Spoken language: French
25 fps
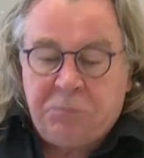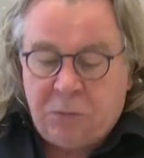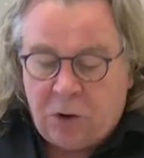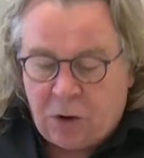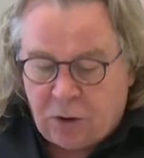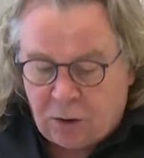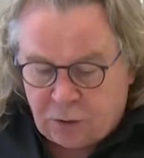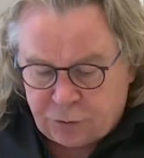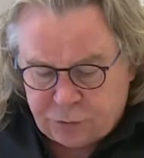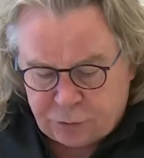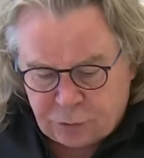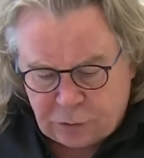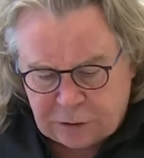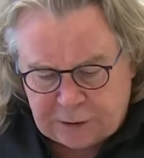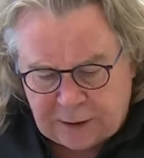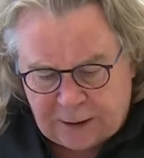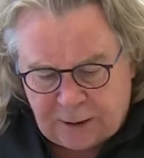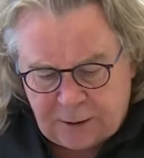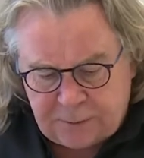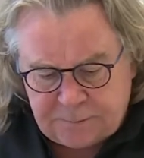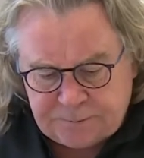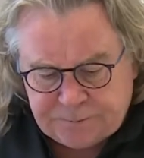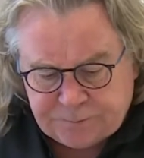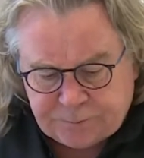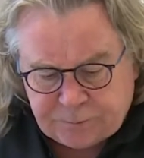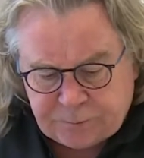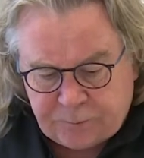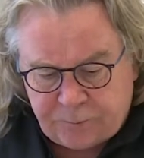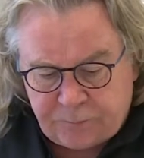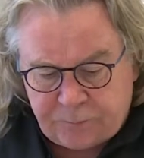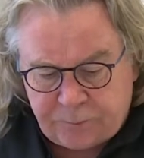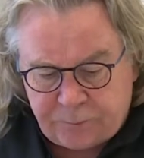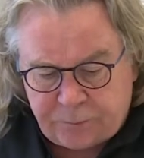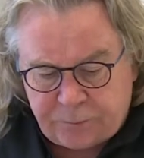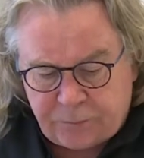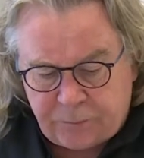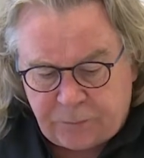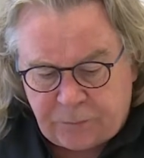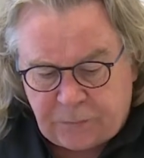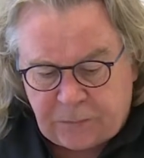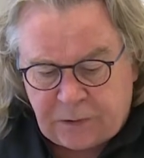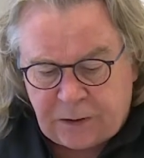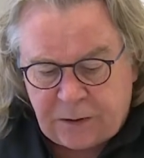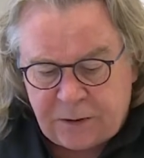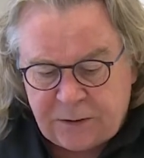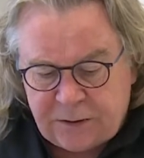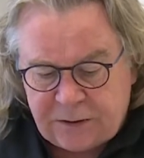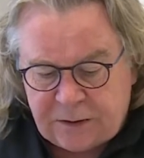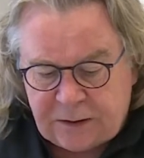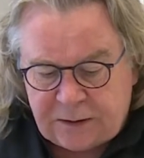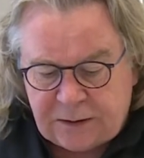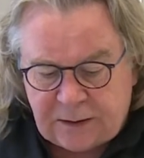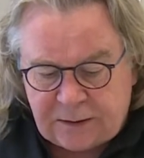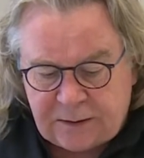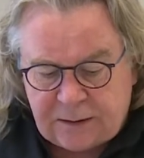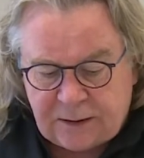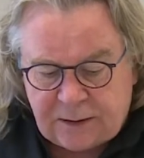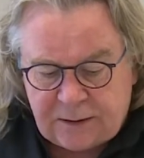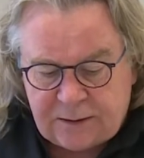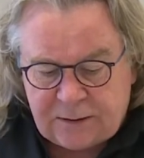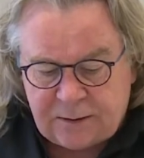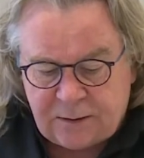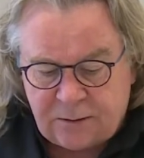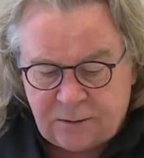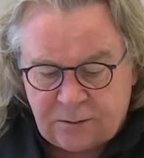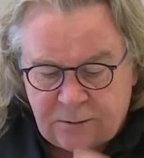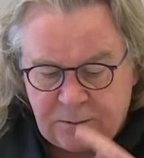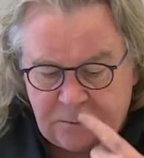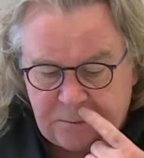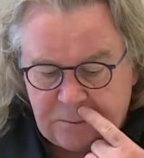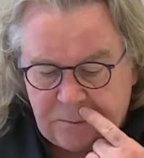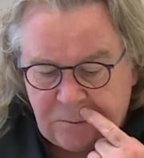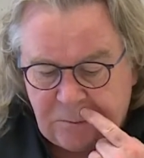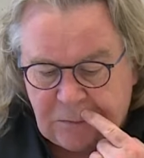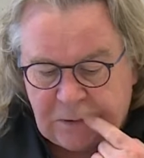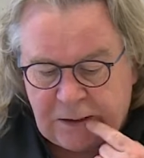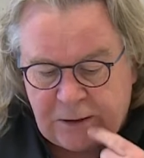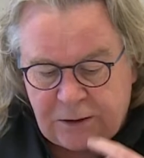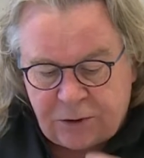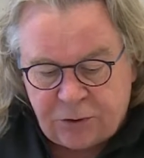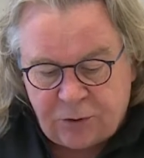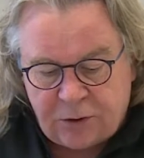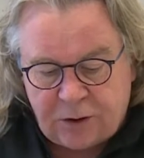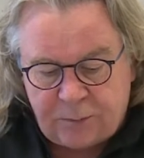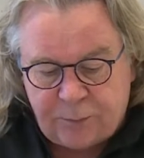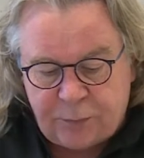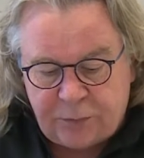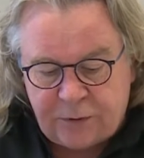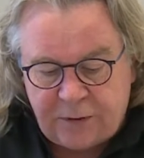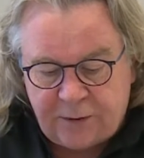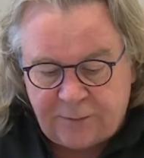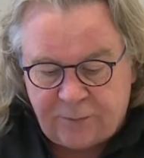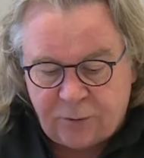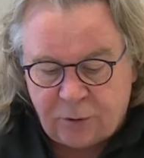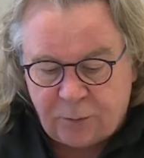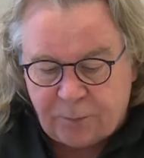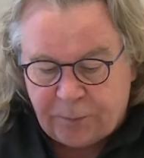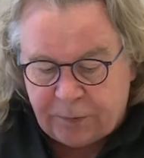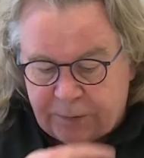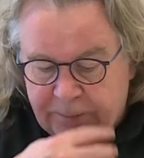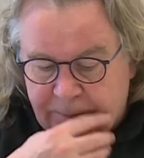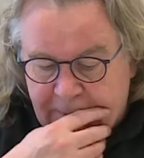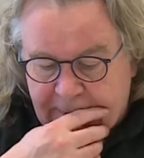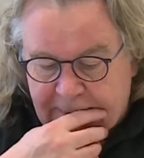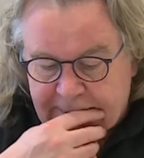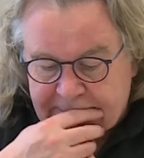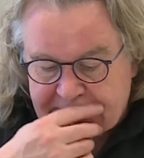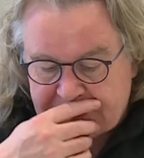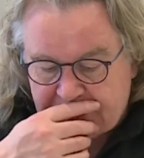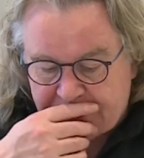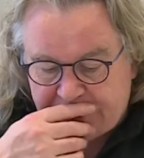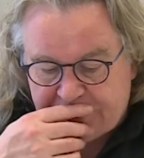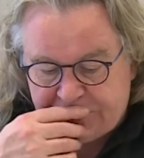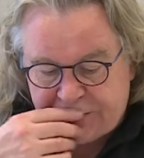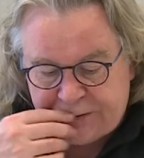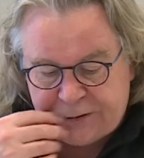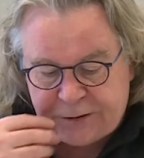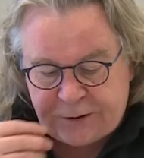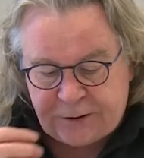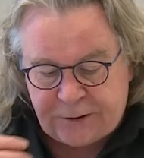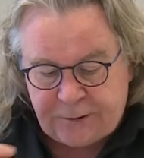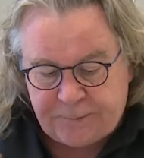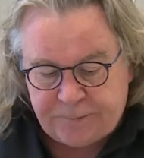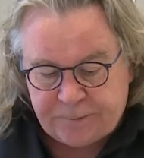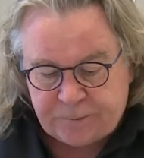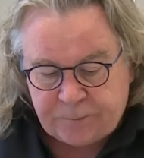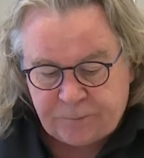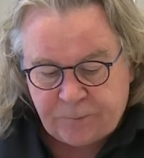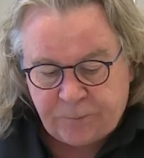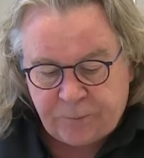En tout cas, ce qui est intéressant, voilà, j'aurais pu développer par exemple aussi